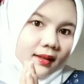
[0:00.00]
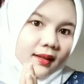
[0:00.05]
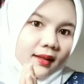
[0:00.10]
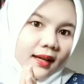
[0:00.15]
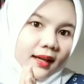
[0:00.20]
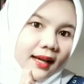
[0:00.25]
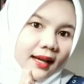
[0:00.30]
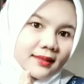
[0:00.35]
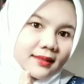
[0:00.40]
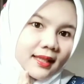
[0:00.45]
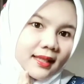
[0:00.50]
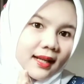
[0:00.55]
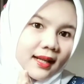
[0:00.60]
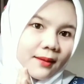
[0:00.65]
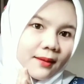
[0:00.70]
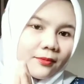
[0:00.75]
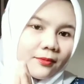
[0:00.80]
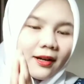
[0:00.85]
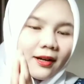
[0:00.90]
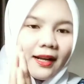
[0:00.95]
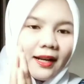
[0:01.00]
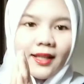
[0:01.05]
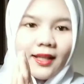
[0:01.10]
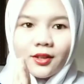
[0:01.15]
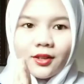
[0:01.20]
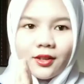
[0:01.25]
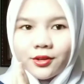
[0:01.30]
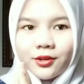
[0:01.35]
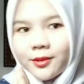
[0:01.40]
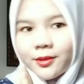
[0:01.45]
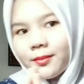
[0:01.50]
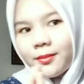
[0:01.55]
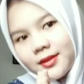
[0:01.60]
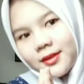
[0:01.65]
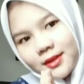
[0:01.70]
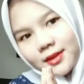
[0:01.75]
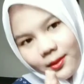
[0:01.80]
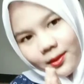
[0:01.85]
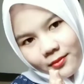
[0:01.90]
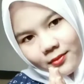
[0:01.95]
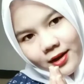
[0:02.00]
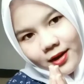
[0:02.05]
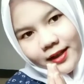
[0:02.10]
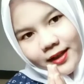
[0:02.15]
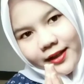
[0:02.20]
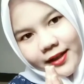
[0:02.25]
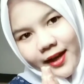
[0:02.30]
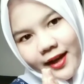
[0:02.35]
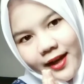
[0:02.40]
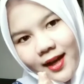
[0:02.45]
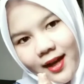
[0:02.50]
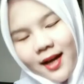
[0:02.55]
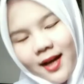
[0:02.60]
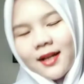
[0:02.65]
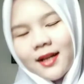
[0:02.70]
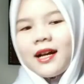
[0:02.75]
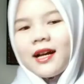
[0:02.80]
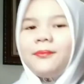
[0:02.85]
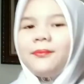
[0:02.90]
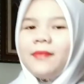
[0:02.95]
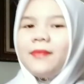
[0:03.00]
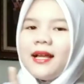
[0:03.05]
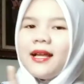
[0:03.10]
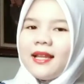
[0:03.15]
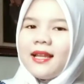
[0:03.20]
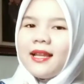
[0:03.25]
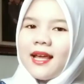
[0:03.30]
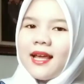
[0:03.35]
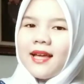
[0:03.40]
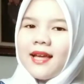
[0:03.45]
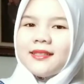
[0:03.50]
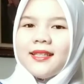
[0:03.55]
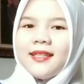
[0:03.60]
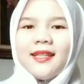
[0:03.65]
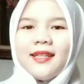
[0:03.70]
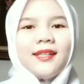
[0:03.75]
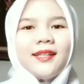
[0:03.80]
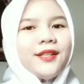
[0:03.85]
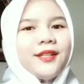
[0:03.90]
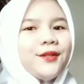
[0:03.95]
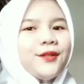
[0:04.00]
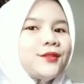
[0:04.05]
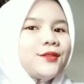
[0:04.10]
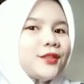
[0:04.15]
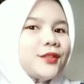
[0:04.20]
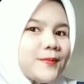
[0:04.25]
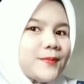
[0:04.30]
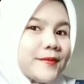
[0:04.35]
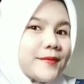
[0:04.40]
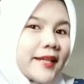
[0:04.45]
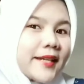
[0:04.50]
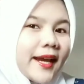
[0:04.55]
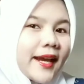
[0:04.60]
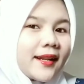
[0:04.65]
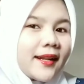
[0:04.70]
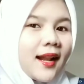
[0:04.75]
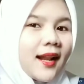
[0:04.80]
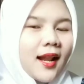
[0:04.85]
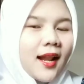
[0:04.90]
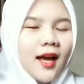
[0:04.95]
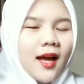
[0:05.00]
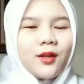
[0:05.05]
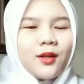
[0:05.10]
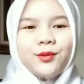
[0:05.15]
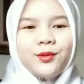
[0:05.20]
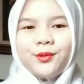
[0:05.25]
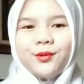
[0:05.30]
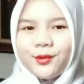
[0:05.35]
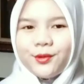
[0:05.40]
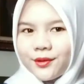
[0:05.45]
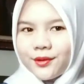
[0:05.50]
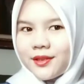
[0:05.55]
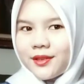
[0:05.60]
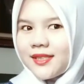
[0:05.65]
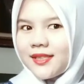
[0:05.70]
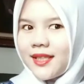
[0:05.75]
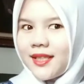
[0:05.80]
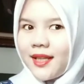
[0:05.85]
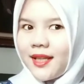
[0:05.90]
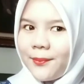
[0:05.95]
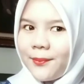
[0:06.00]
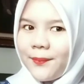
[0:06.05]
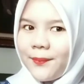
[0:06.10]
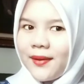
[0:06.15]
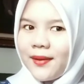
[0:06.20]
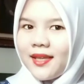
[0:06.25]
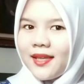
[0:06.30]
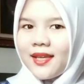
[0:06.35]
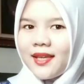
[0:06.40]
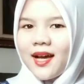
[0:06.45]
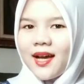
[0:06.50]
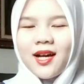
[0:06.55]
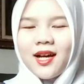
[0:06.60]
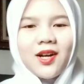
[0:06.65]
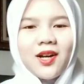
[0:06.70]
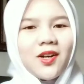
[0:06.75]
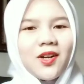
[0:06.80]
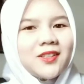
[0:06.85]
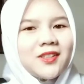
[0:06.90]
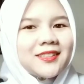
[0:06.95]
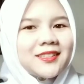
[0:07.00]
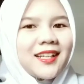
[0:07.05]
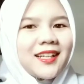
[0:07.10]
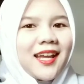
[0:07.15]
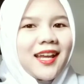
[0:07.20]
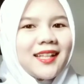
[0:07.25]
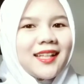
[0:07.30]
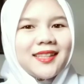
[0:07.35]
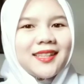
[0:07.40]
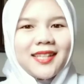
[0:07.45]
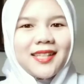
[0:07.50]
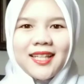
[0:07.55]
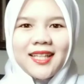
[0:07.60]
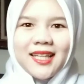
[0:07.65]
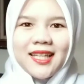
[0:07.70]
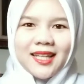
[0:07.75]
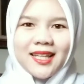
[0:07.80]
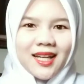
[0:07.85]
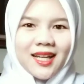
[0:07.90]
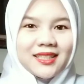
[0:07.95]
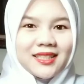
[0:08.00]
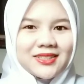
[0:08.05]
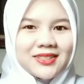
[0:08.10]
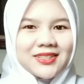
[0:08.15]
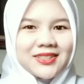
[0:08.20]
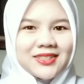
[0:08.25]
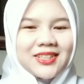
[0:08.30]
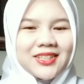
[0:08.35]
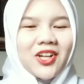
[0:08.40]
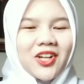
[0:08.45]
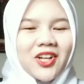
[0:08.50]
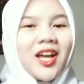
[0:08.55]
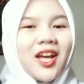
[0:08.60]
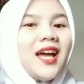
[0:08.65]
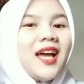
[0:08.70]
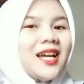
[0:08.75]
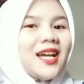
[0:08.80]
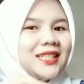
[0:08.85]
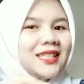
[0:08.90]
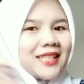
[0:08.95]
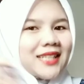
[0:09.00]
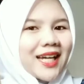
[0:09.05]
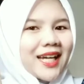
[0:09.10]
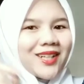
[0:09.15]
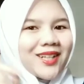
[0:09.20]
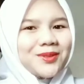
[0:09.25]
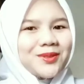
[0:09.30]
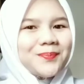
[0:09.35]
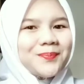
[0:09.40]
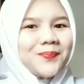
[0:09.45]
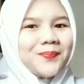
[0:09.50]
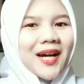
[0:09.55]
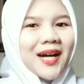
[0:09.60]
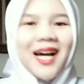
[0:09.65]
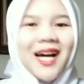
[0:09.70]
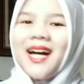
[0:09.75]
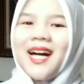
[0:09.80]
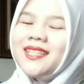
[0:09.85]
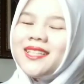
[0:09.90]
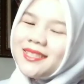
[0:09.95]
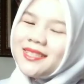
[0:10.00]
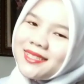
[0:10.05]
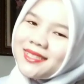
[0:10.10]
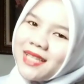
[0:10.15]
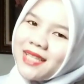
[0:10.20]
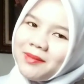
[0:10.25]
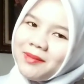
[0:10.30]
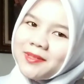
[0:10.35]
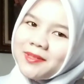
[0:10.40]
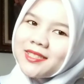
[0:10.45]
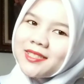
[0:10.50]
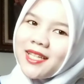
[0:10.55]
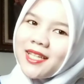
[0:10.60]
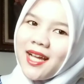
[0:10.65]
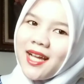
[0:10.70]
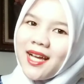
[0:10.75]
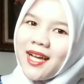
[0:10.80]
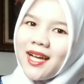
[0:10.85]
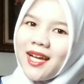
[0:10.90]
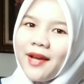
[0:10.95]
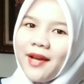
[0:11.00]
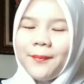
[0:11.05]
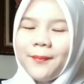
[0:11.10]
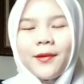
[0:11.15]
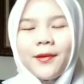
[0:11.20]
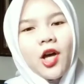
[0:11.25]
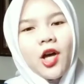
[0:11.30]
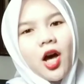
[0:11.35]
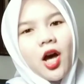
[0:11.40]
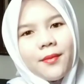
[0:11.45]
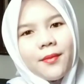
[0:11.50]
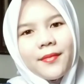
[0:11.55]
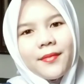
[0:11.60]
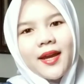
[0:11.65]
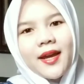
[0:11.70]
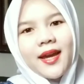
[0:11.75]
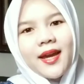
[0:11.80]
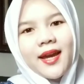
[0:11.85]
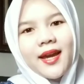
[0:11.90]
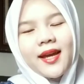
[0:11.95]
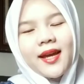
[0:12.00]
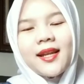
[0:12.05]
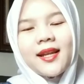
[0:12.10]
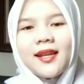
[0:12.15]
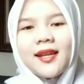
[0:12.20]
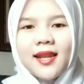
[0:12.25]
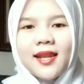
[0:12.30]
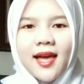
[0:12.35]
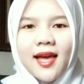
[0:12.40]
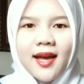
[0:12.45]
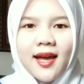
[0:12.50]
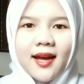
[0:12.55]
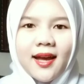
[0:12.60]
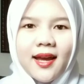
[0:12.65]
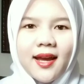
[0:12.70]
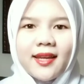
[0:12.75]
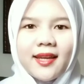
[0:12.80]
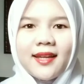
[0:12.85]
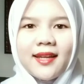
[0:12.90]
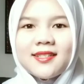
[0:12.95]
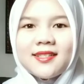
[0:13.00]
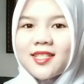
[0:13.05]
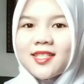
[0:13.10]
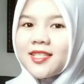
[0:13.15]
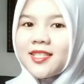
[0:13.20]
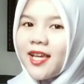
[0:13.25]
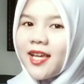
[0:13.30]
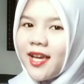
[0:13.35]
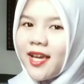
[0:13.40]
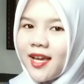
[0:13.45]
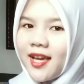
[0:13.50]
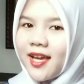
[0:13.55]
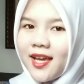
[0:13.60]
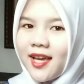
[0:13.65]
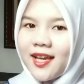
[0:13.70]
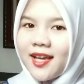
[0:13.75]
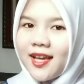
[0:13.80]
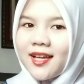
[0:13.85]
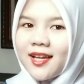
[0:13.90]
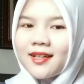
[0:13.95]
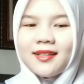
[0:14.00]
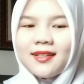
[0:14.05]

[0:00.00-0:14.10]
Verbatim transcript: Assalamualaikum semuanya Kembali lagi di youtube channel aku Silvia Oktrianti Nasution Jangan lupa di subscribe, comment, like, and share